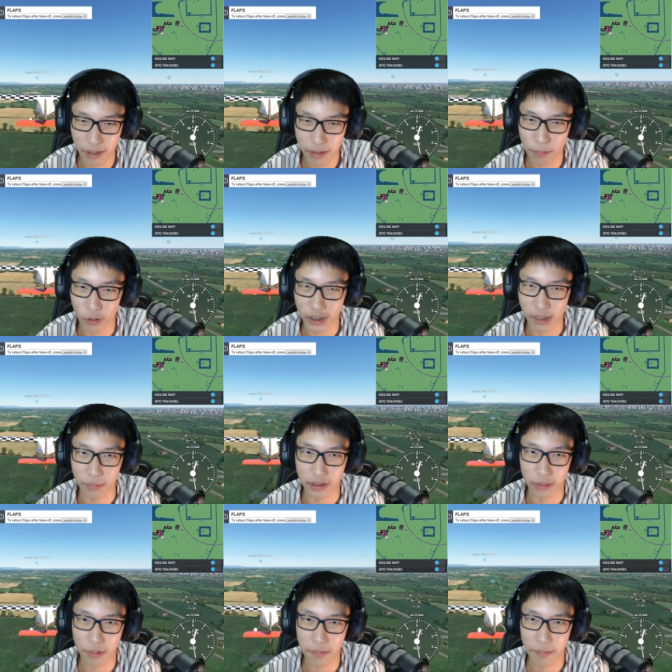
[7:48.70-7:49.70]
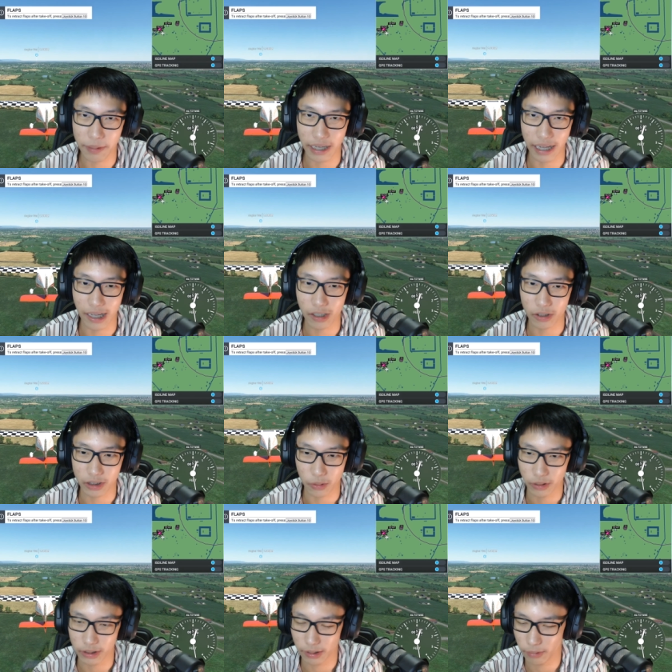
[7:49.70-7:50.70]
นปกติมันจะไม่มีปัญหาหรอกแต่
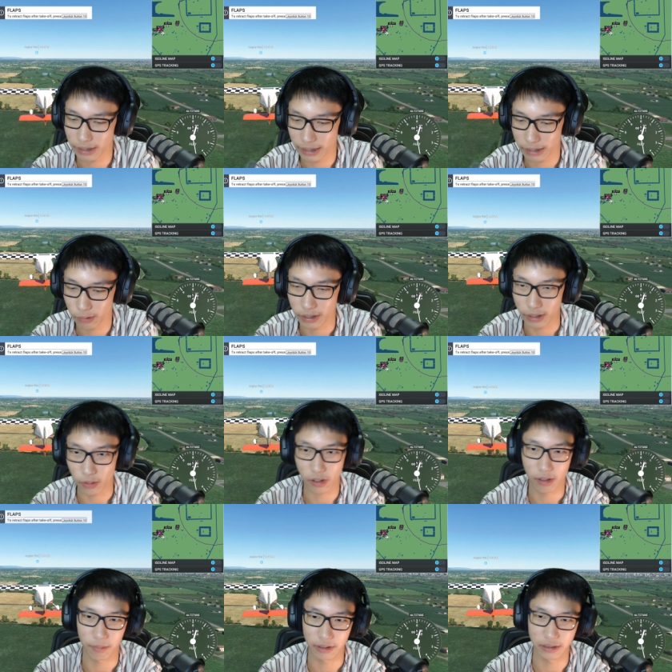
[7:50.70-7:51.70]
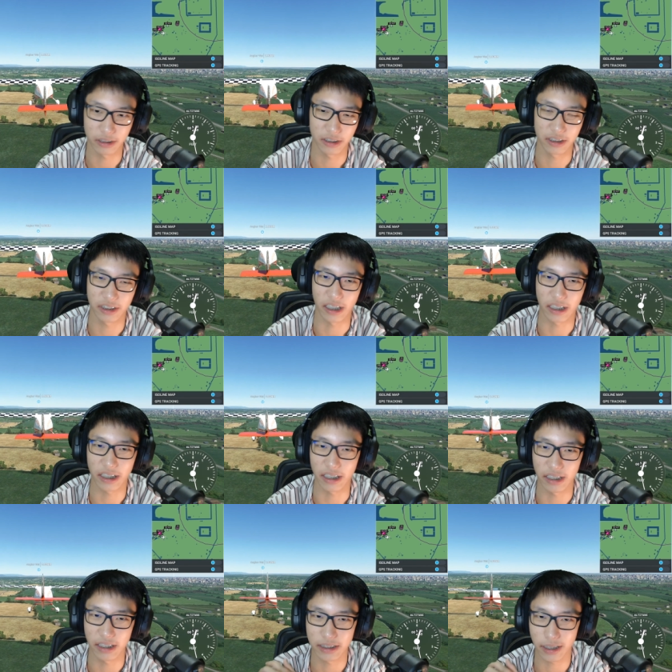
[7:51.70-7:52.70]
ว่าถ้าเวลาเราเลี้ยวอ่ะมันจะสังเกต
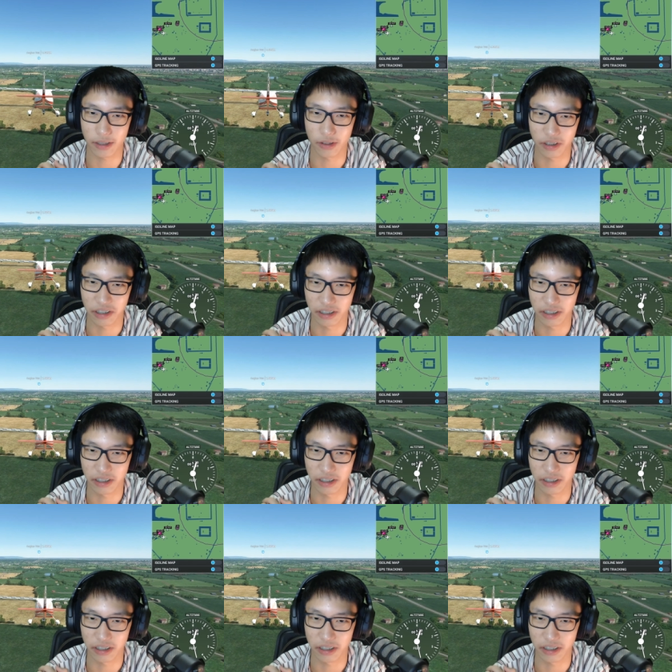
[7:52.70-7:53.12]
ได้ชัดหน่อย